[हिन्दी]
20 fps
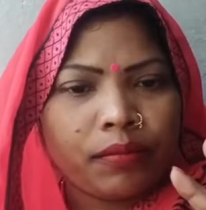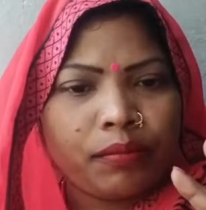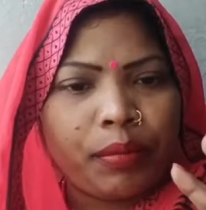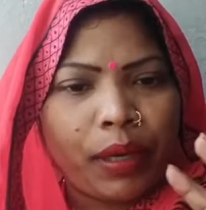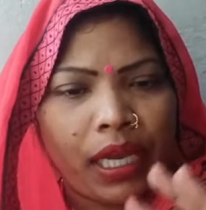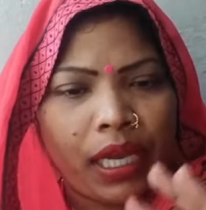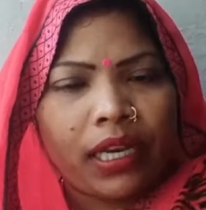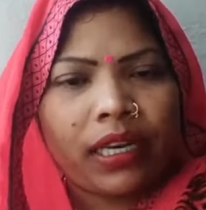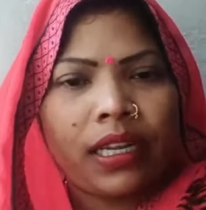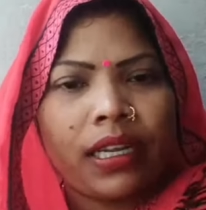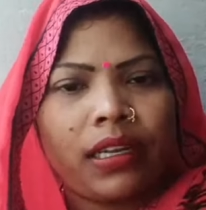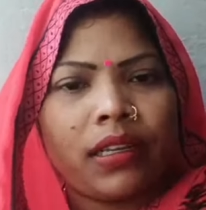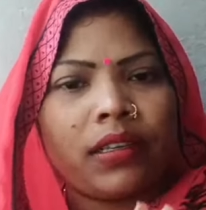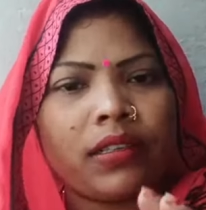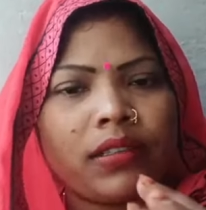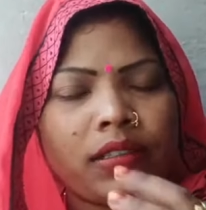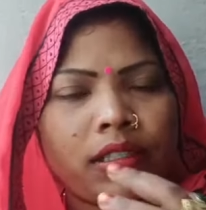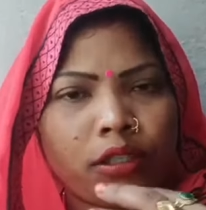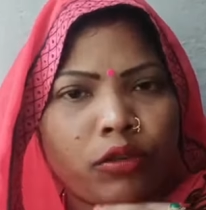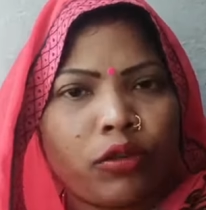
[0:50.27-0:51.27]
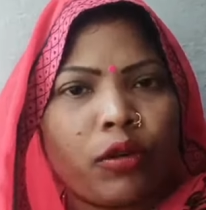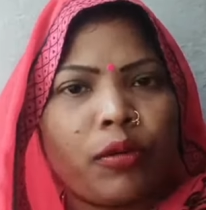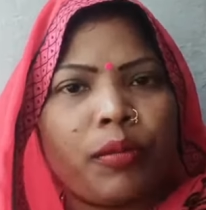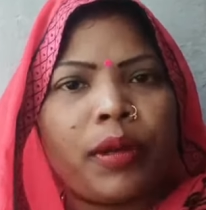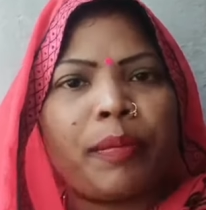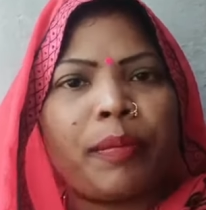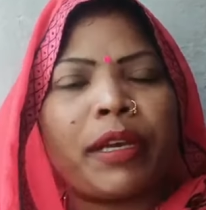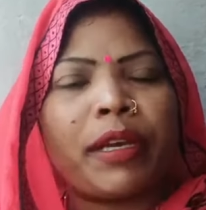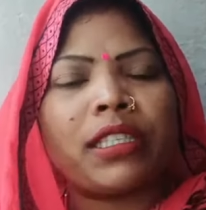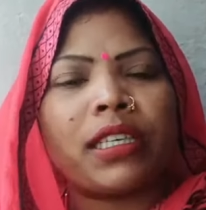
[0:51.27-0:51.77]
बहनें जिनको मैं
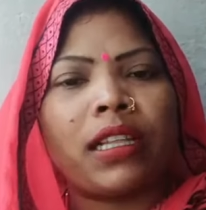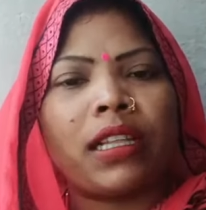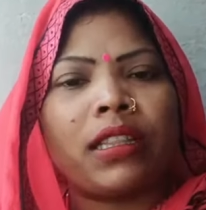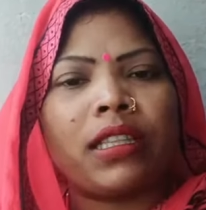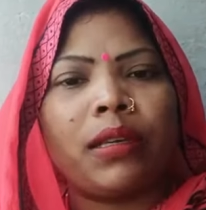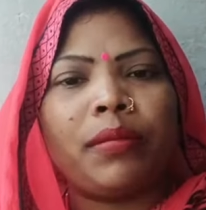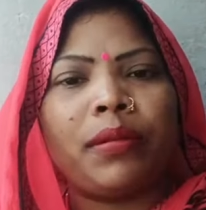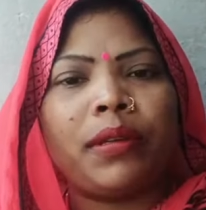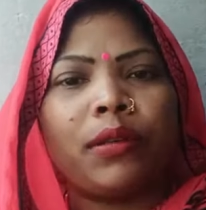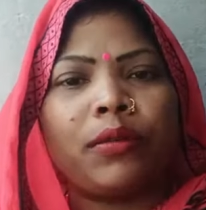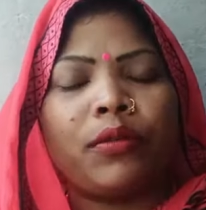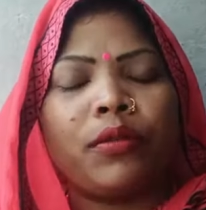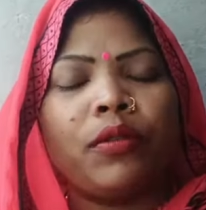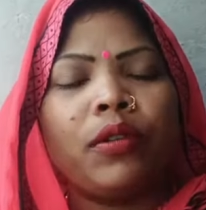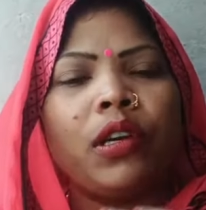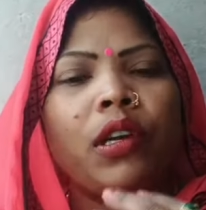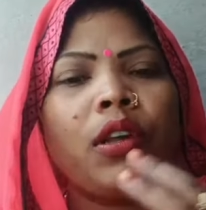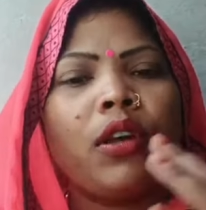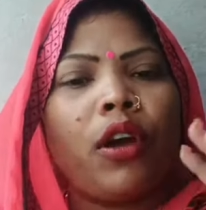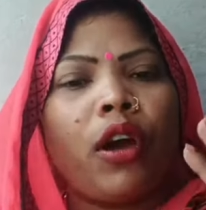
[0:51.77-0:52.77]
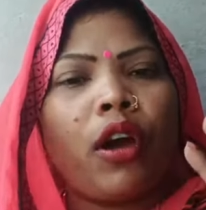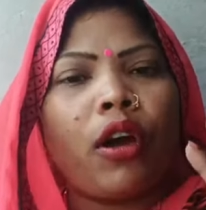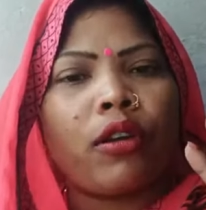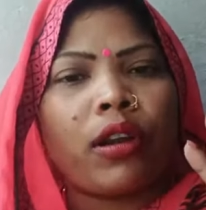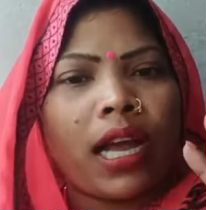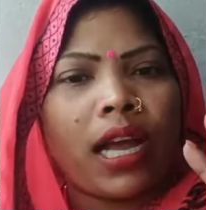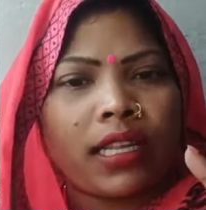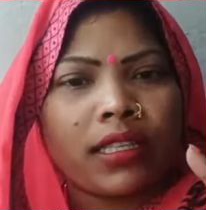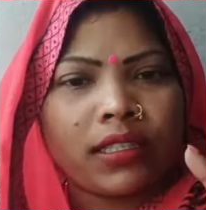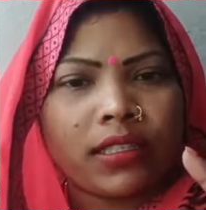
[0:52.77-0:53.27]
पहचानती भी हूँ और
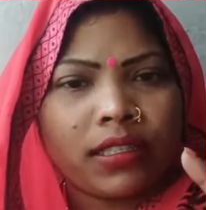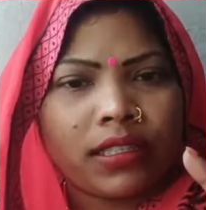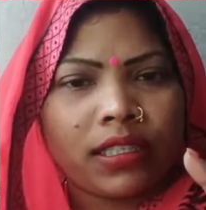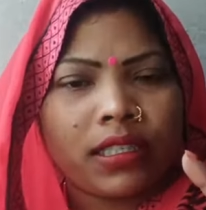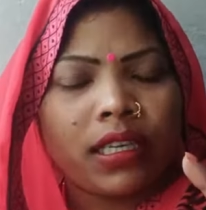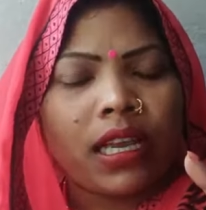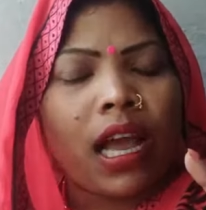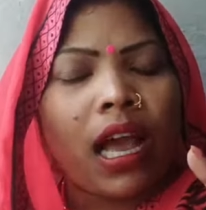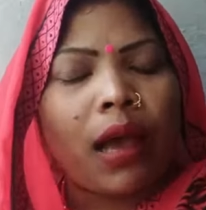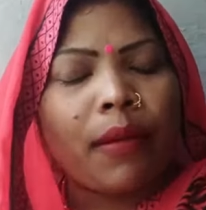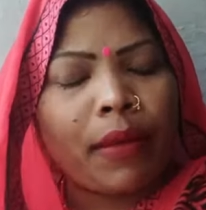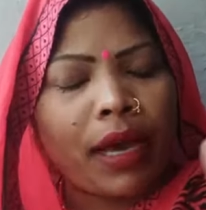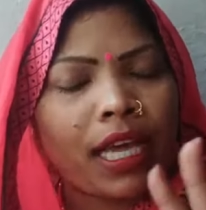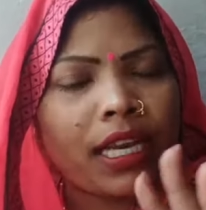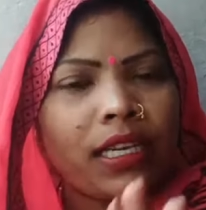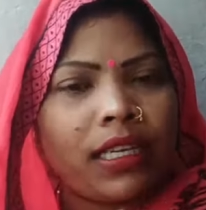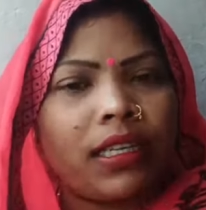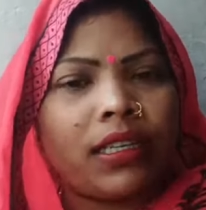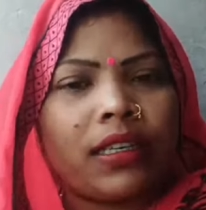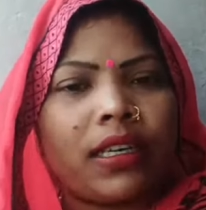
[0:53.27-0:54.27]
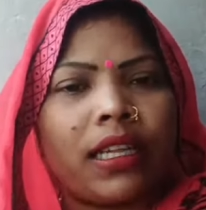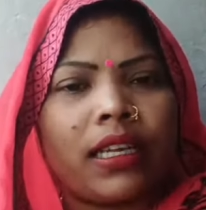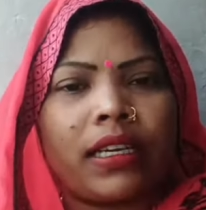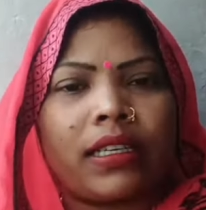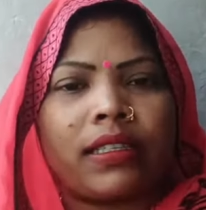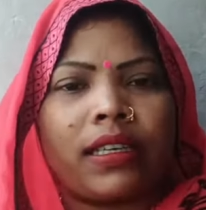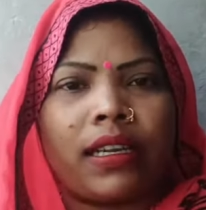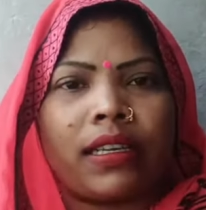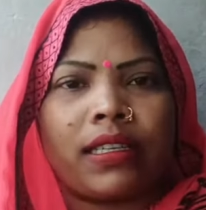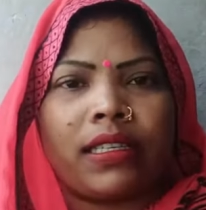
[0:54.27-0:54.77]
अच्छ हमारी
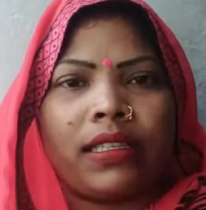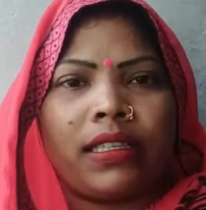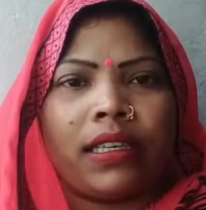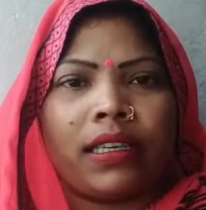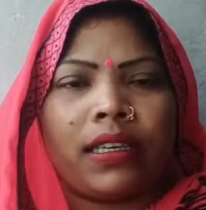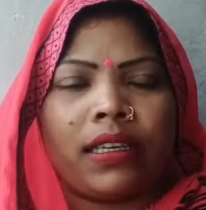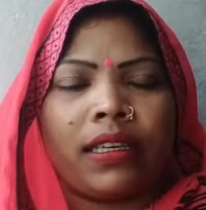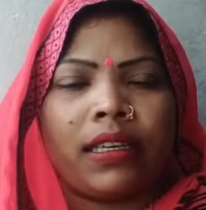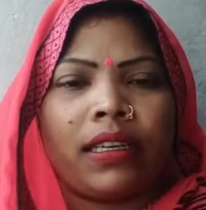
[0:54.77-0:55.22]
करेक्टर की हैं